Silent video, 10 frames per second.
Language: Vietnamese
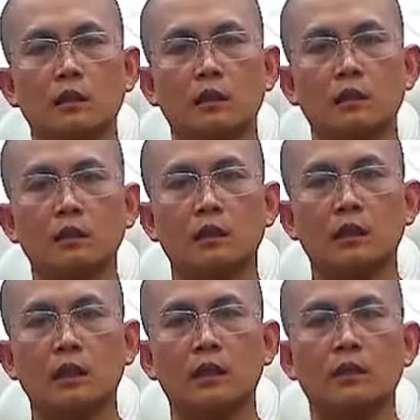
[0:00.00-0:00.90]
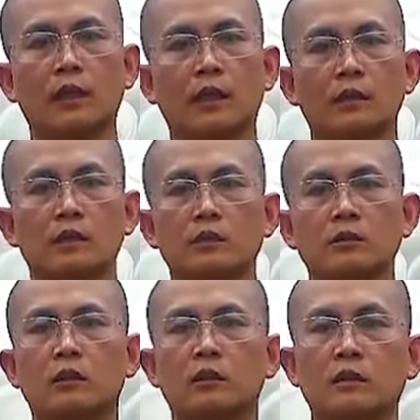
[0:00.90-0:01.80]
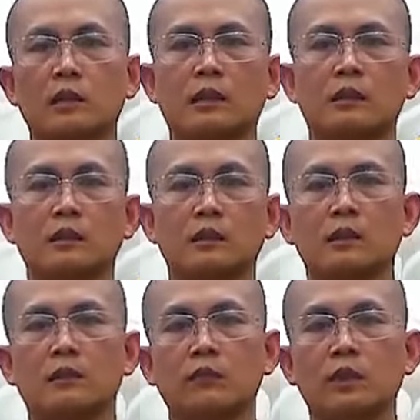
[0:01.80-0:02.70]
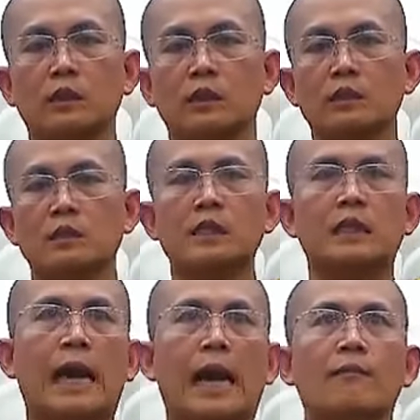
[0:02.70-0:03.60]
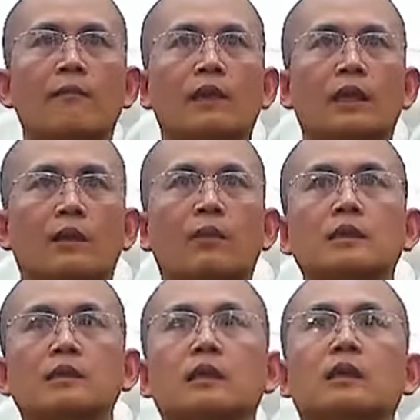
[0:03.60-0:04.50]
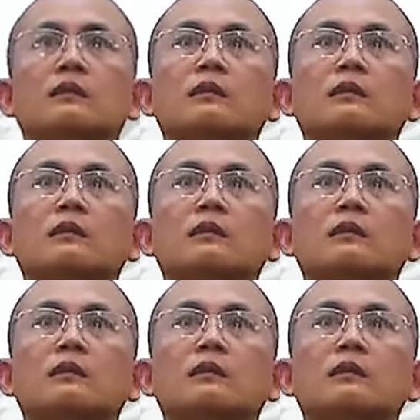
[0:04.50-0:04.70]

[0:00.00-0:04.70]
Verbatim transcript: người đấy phải trưởng thành về cái gì cả mà chỉ cần